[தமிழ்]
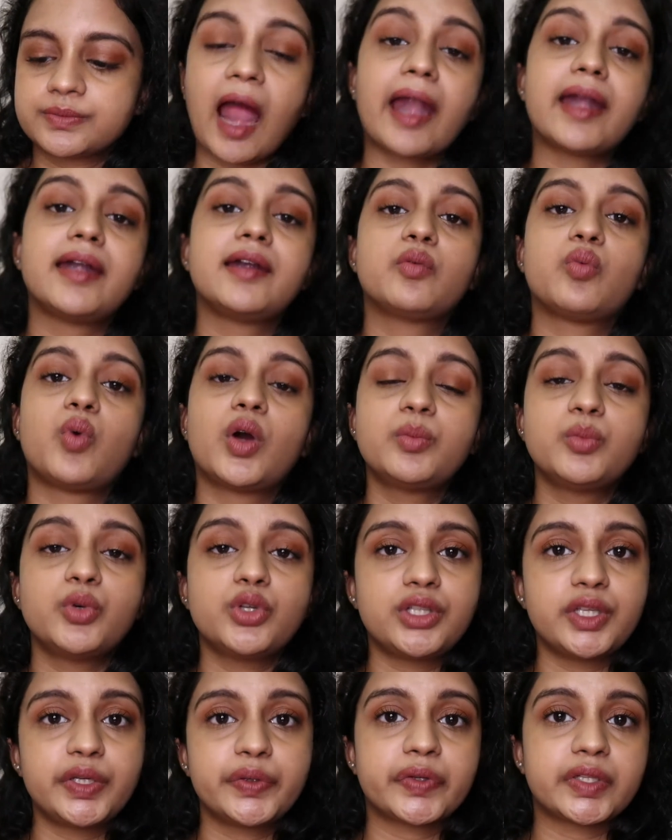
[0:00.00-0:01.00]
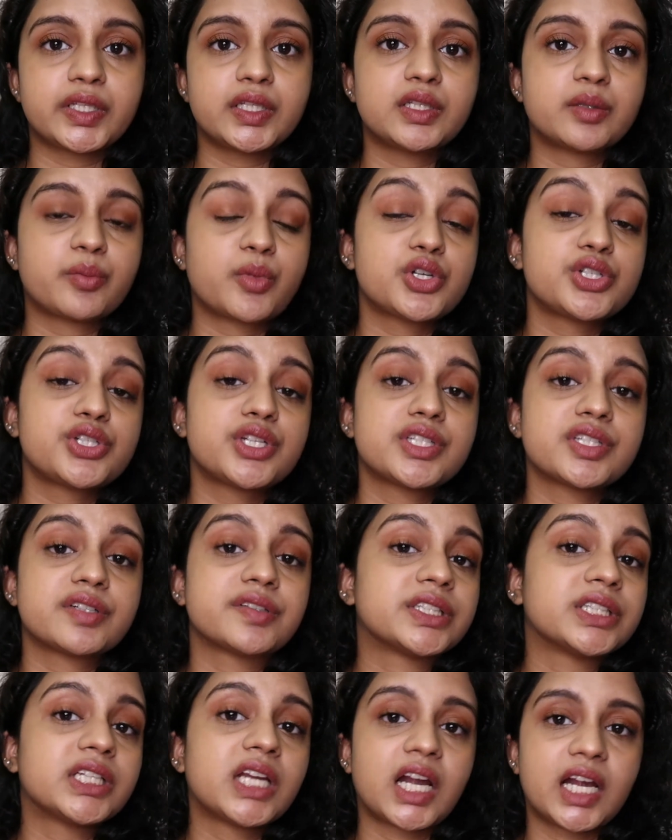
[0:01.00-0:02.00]
அண்ட் ஒன் மோர் திங் வந்து இந்த மாய்ஸ்சரைசர்
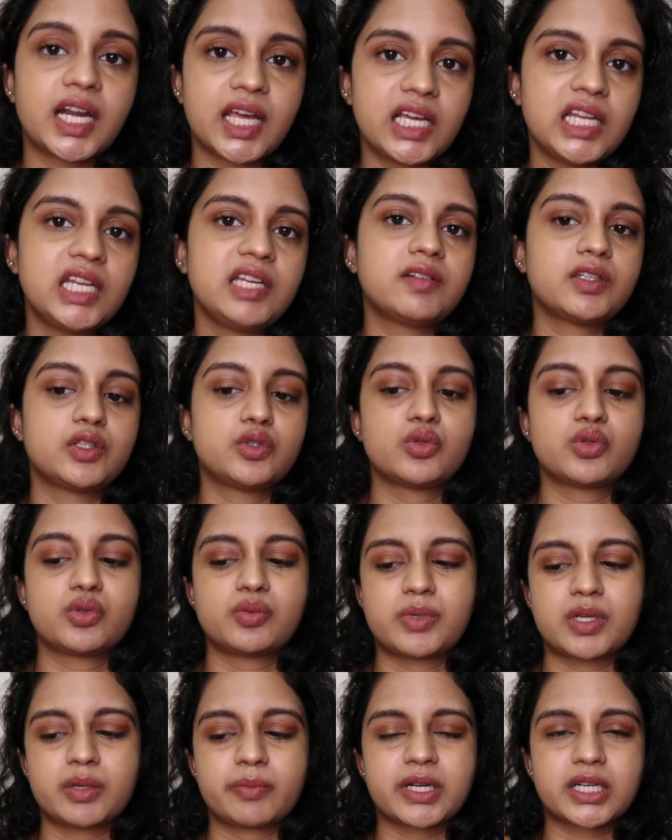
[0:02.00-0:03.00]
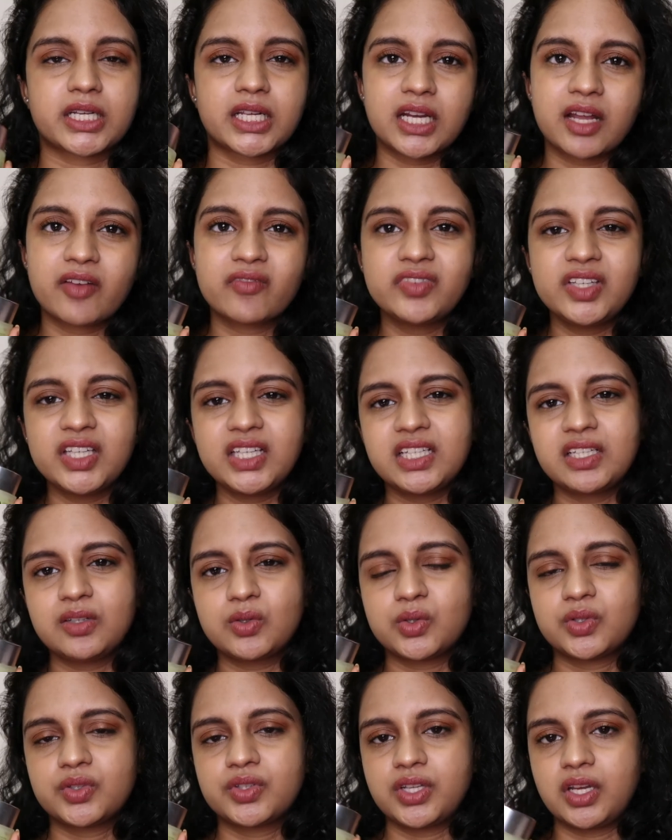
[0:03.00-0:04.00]
வந்து நான் டெய்லி வந்து யூஸ் பண்ண Um, பண்ண மாட்டேன் நான் வீக்லி
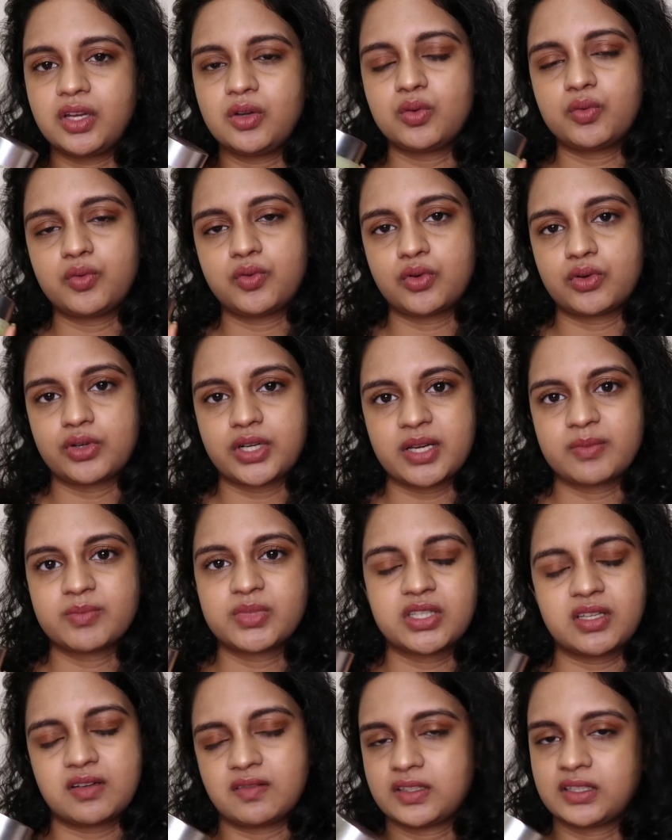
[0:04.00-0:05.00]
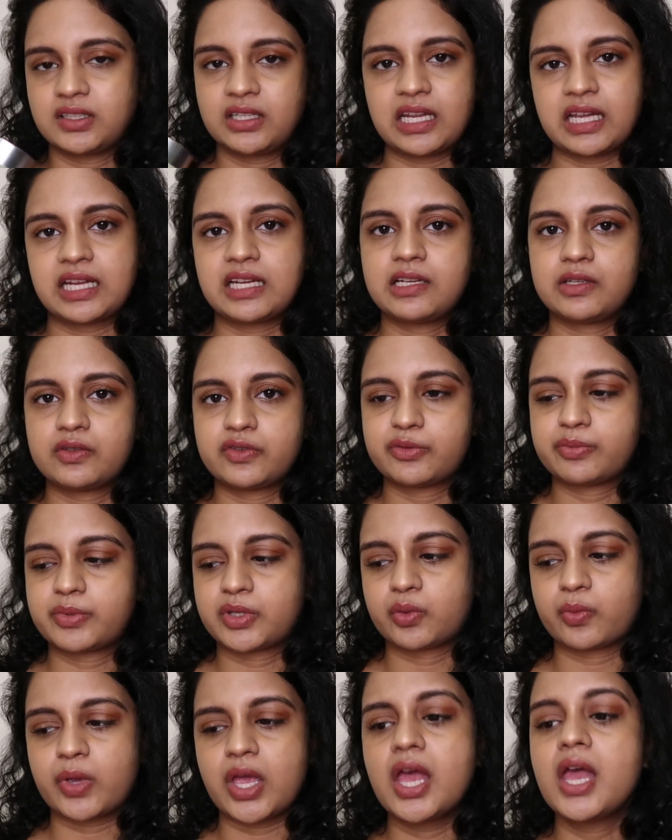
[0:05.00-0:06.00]
ஒரு த்ரீ டு ஃபோர் டைம்ஸ் தான் வந்து நைட்டில் யூஸ்
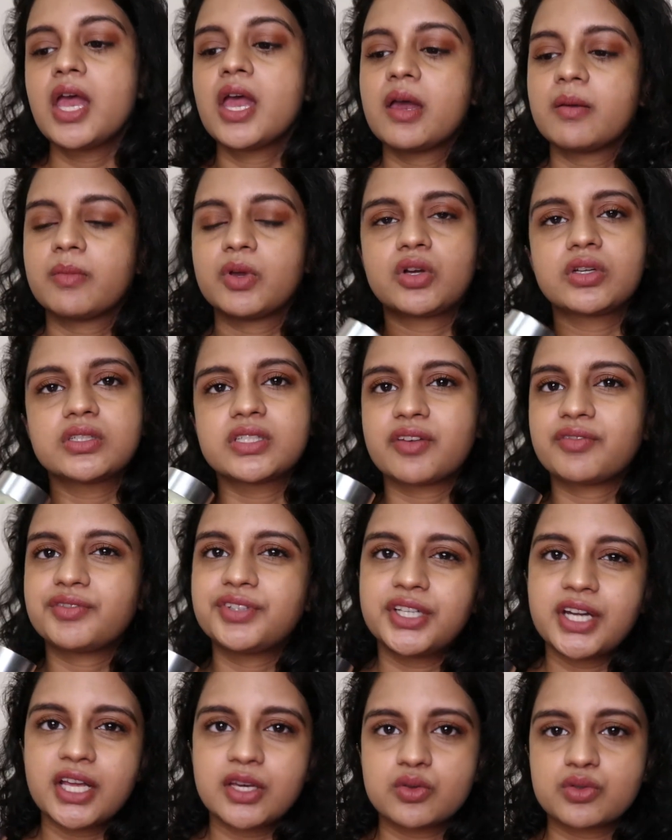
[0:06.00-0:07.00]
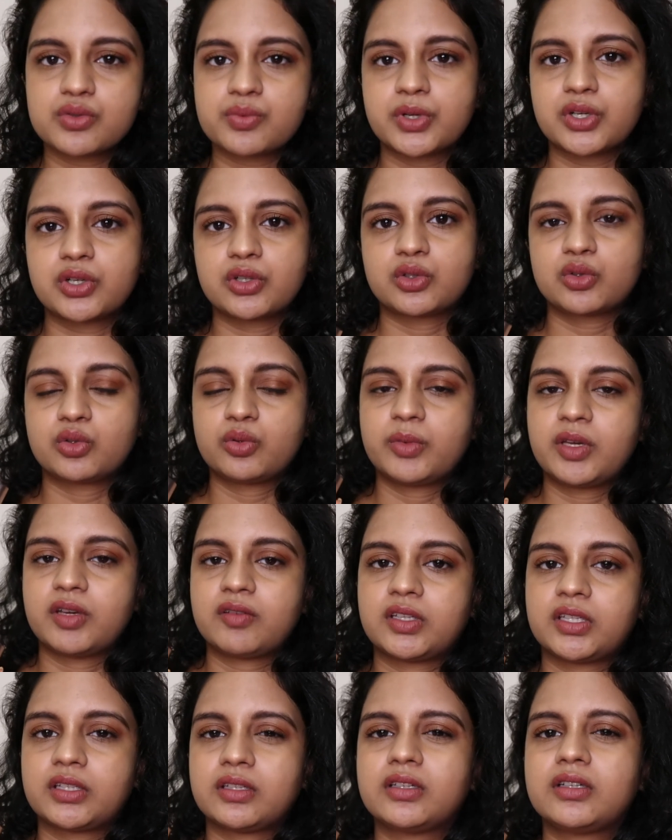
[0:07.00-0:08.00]
பண்ணுவேன் பிகாஸ் எவ்ரிடே யூஸ் பண்ணுறதுக்குமே
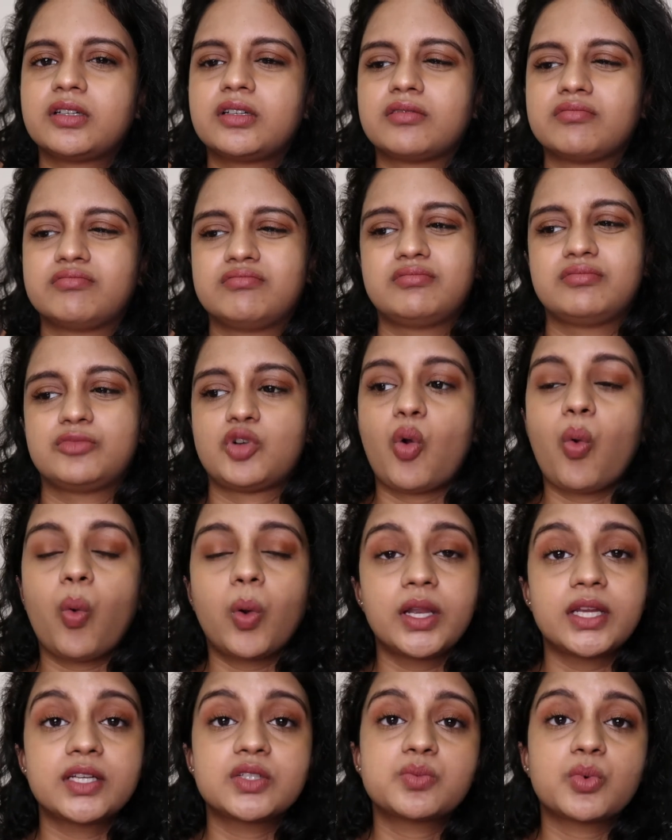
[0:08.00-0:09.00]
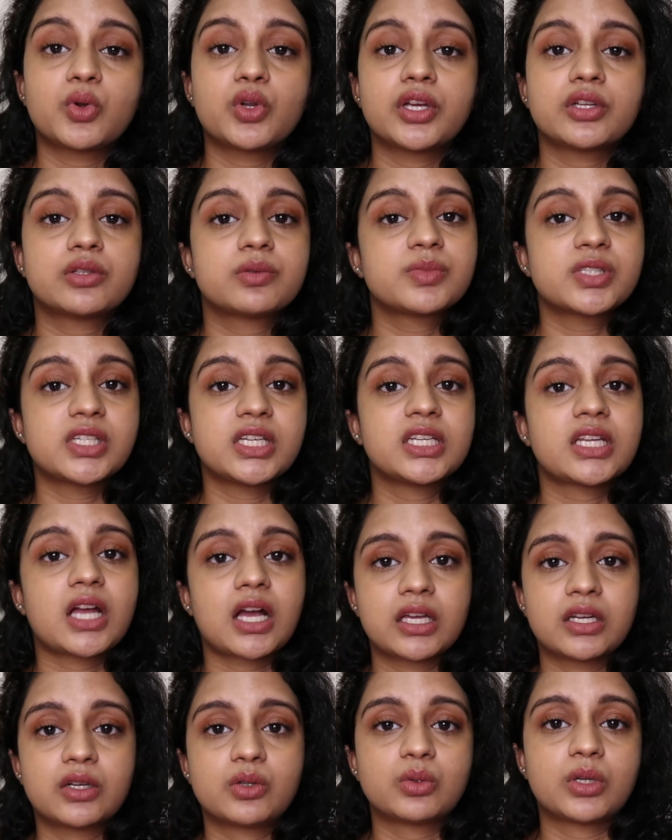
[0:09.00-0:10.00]
வந்து ஓவர் எக்ஸ்போலியேட்டும் ஸ்கின்
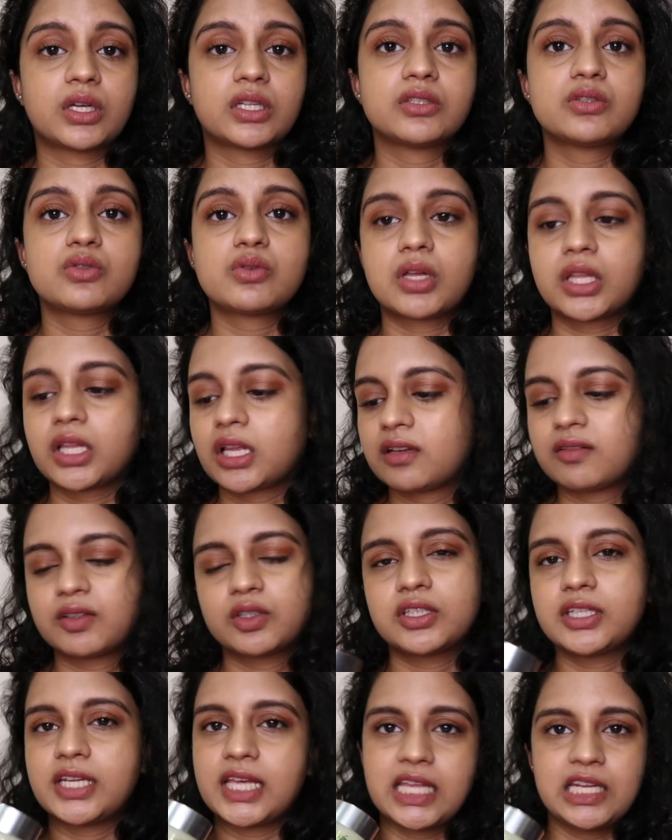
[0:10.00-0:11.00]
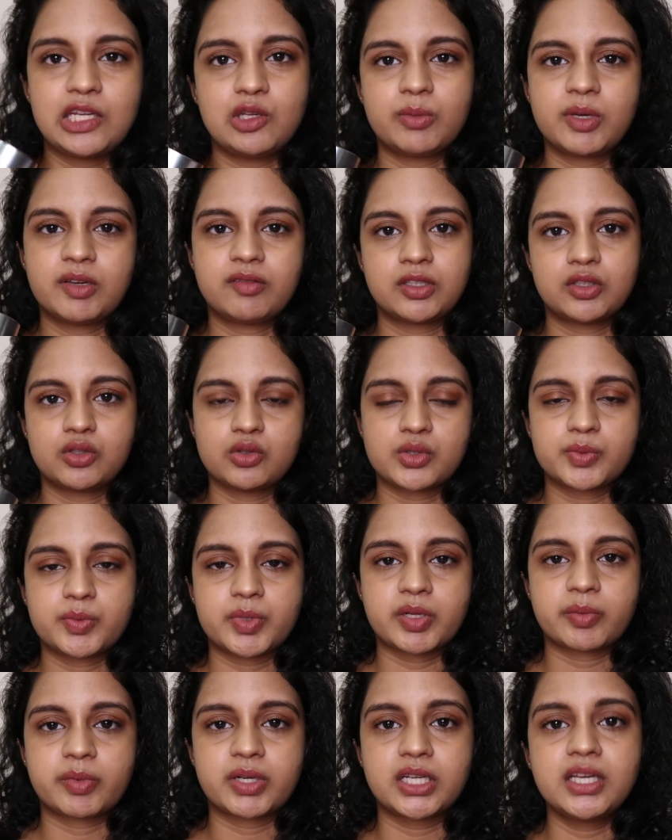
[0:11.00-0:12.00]
ஆயிடக்கூடாது ஸோ அதனால் வந்து டெய்லியுமே வந்து யூஸ்
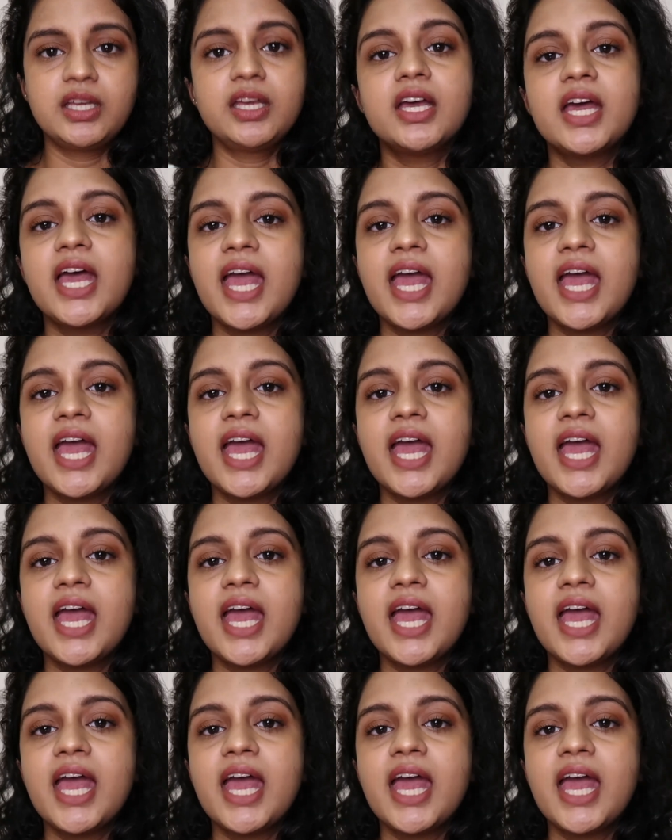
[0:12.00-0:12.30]
பண்ண மாட்டேன்